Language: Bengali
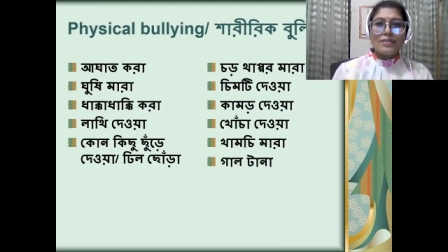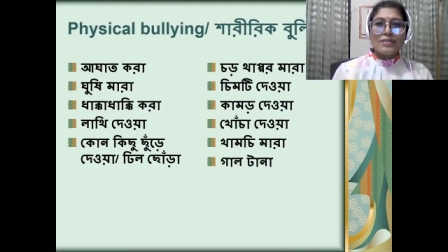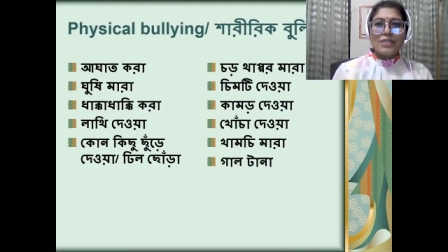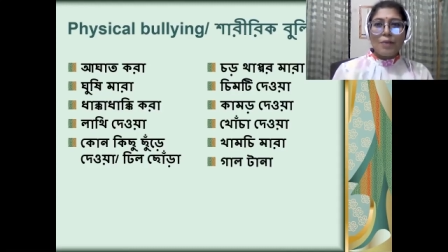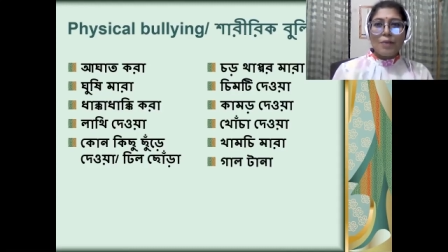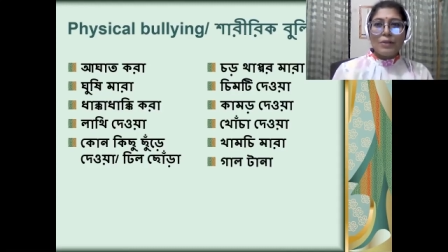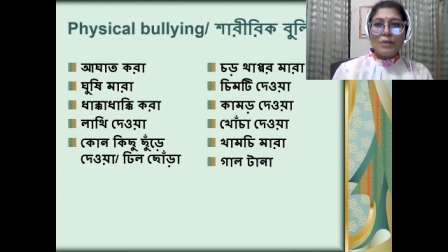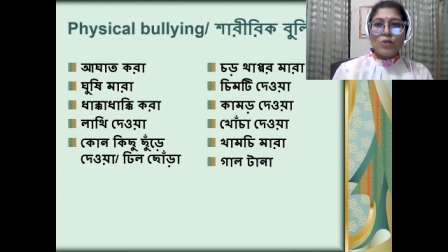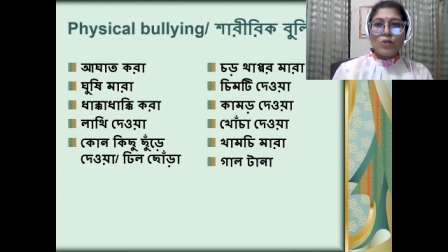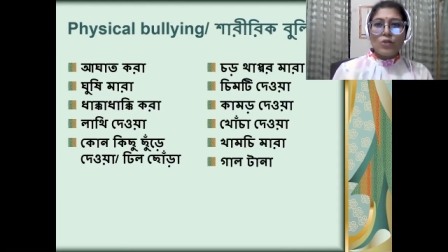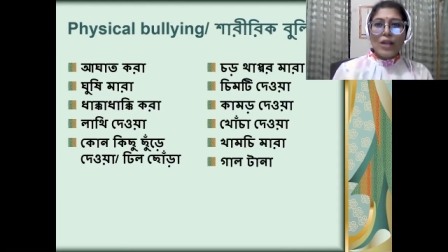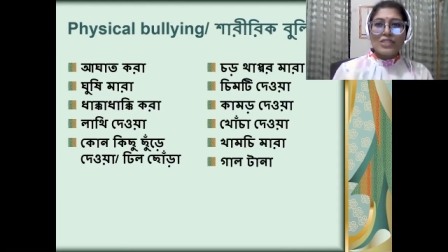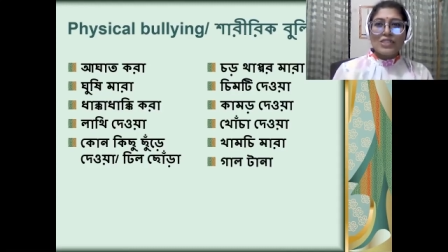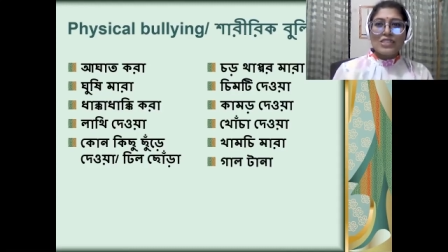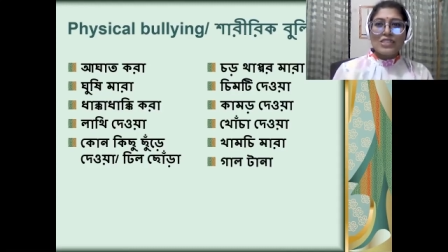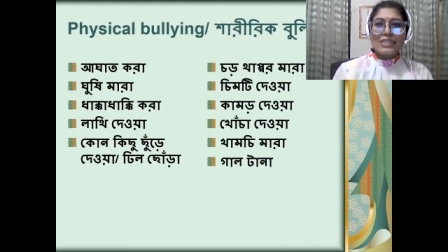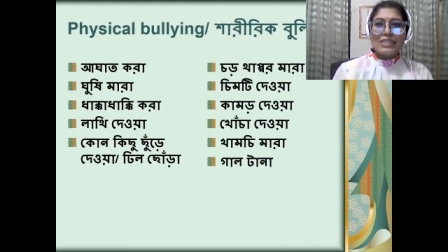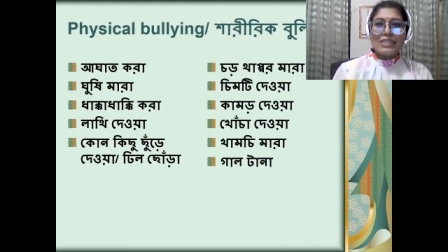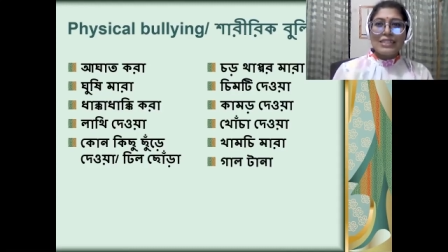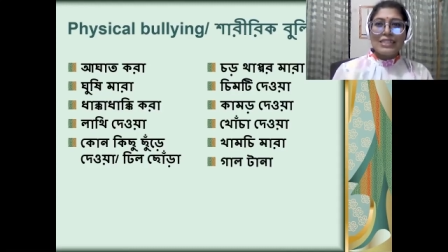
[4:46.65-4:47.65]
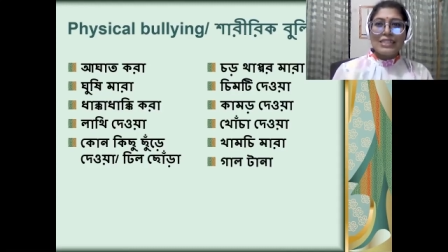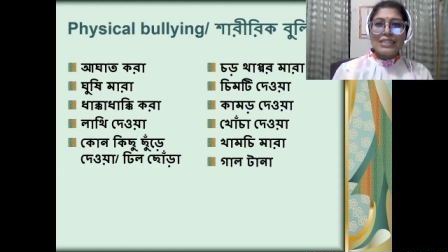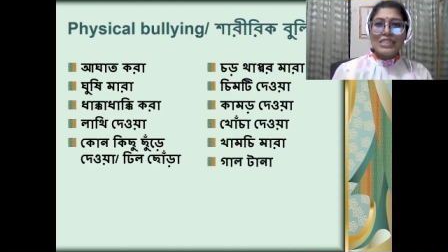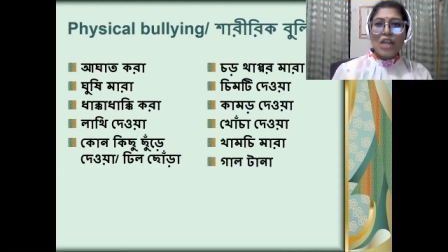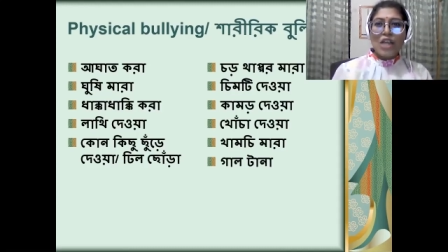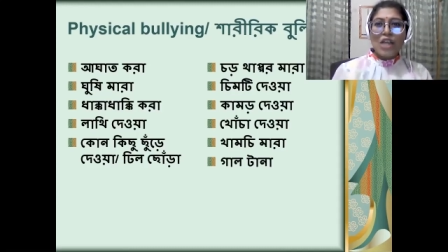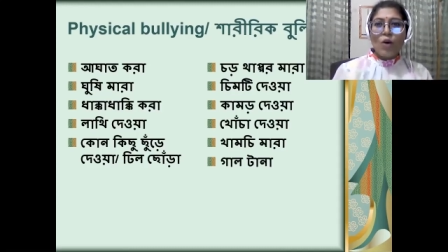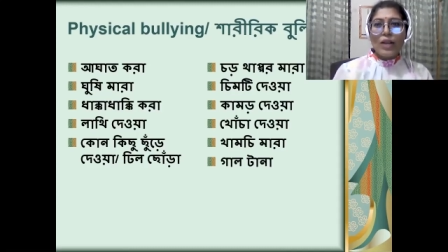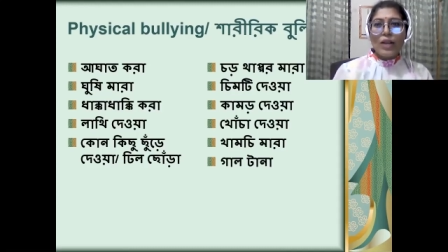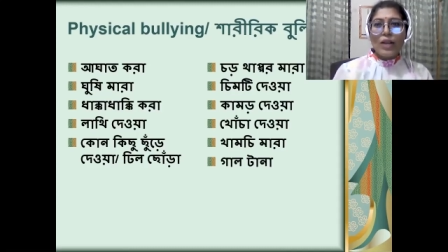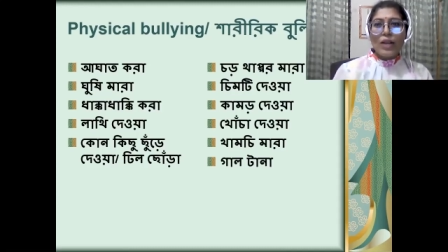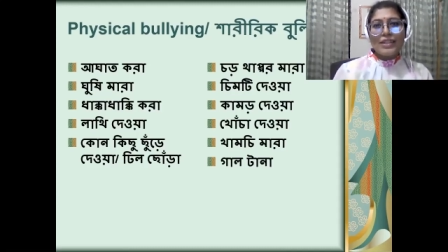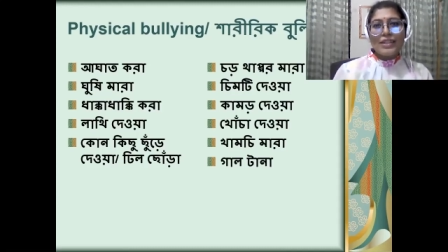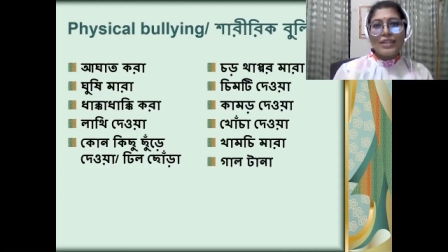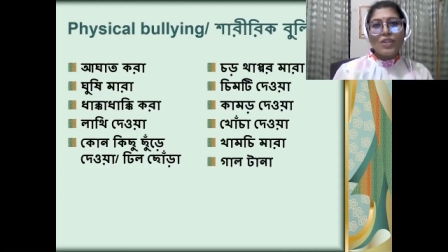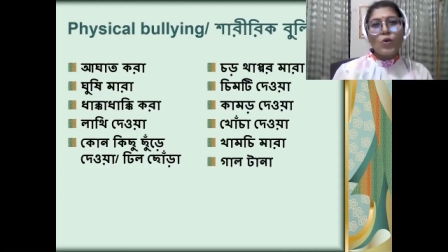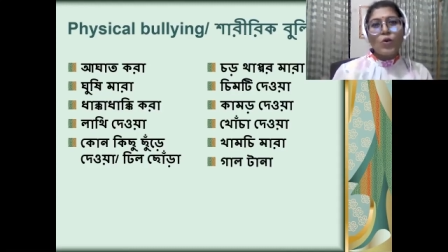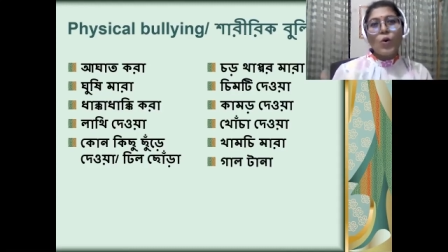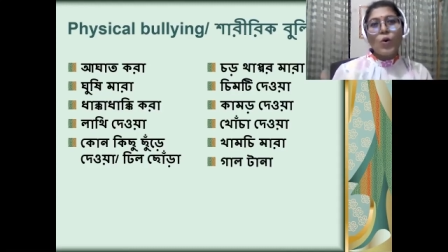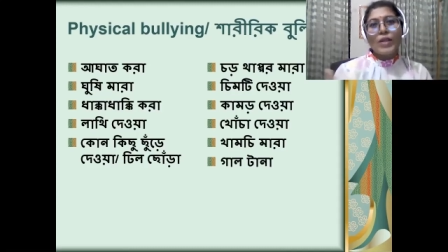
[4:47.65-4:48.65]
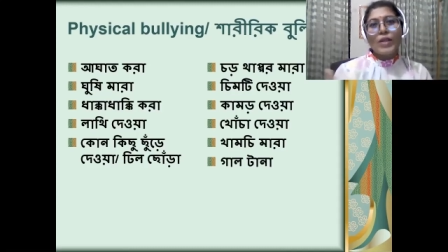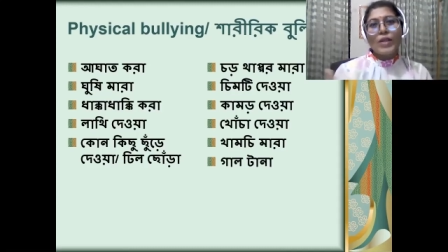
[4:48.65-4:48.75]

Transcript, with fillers: সামান্য একজন রিক্সাওয়ালাকেও